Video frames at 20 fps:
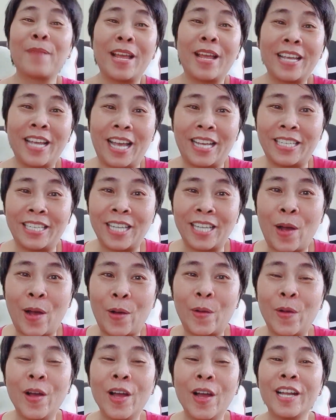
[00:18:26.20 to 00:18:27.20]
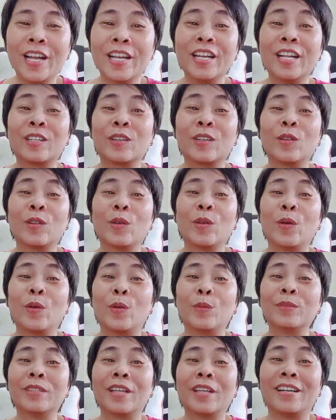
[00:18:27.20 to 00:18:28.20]
mấy ngày sau nick của tôi
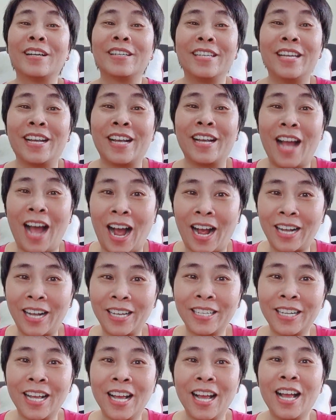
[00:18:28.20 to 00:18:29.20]
cũng tự nhiên ẩn